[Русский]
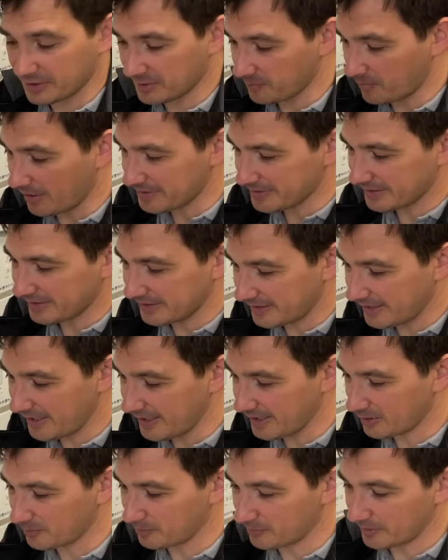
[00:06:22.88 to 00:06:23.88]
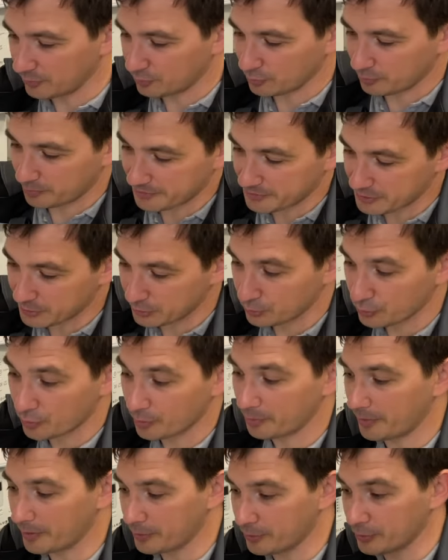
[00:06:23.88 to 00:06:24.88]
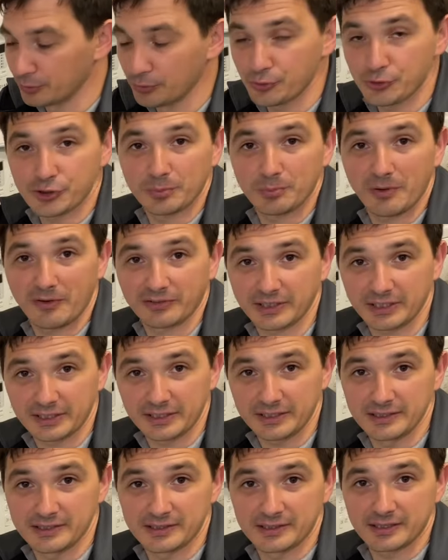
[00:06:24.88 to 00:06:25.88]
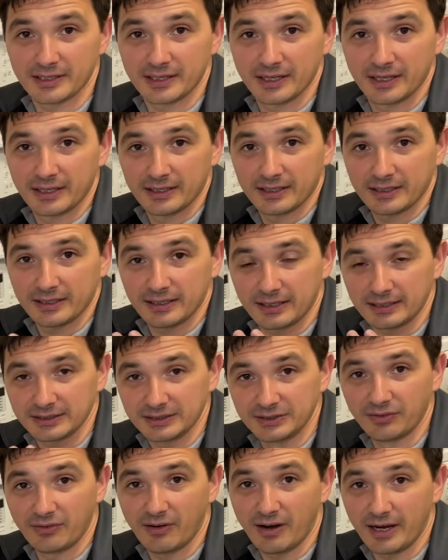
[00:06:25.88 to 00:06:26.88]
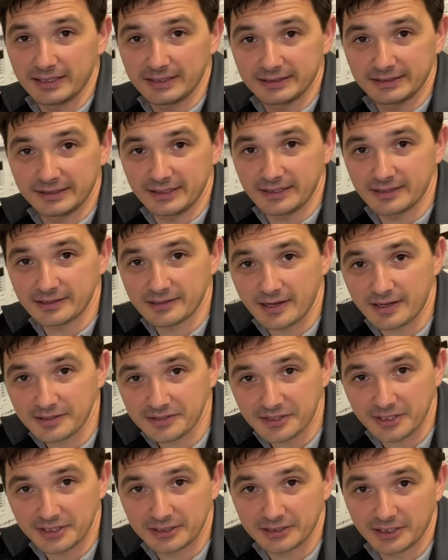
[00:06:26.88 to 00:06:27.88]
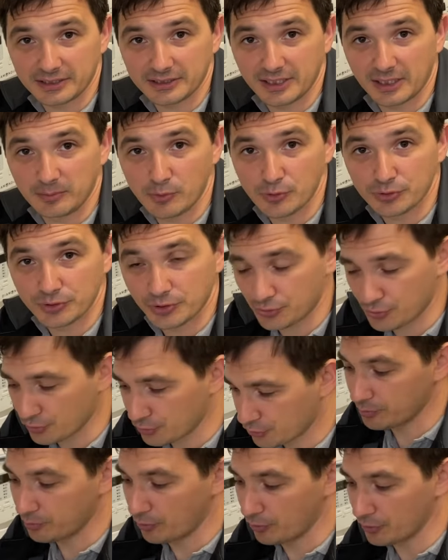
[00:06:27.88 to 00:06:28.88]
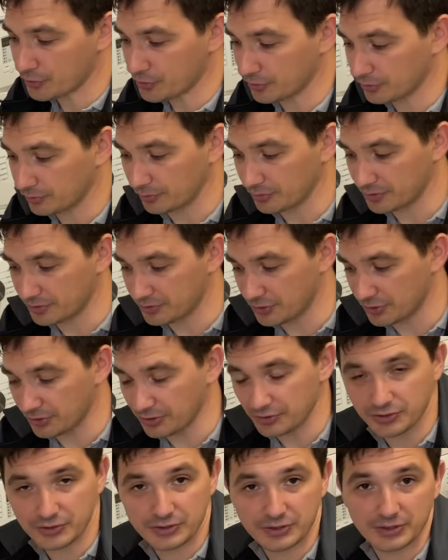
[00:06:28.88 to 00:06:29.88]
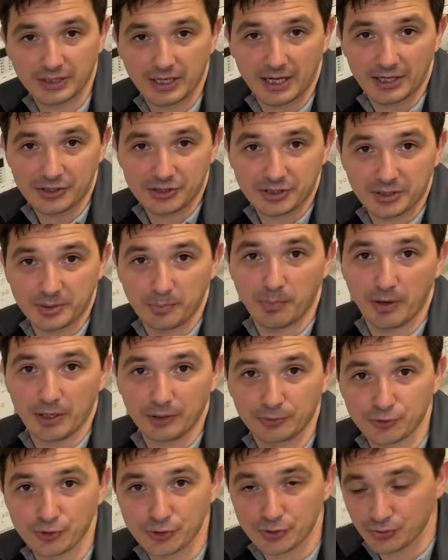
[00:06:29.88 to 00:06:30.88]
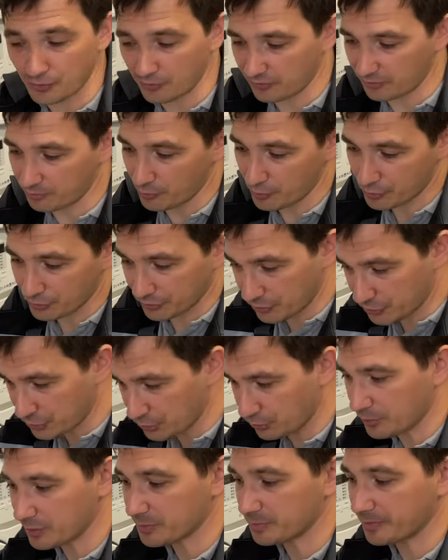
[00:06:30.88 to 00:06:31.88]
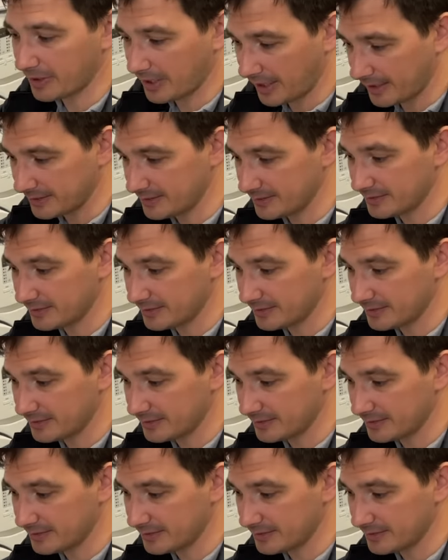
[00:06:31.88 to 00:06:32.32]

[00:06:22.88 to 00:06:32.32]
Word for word: смазали гелем. Эту процедуру порой нужно повторить а, два или три раза, иногда можно чуть больше, то есть через каждые пару часов можно еще раз проходить